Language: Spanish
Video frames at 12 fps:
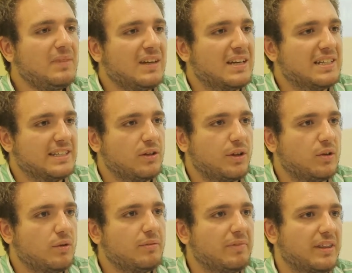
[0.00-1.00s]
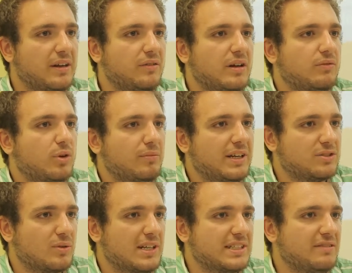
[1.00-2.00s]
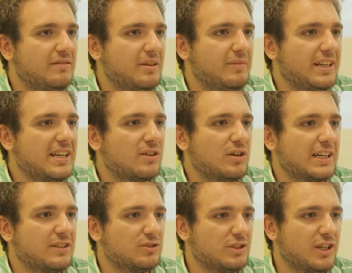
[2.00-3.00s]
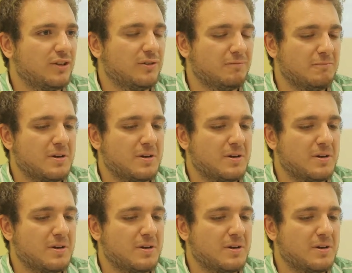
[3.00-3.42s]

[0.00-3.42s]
en el siglo XIX empezaron a formar escuelas de enfermería con la que nos dieron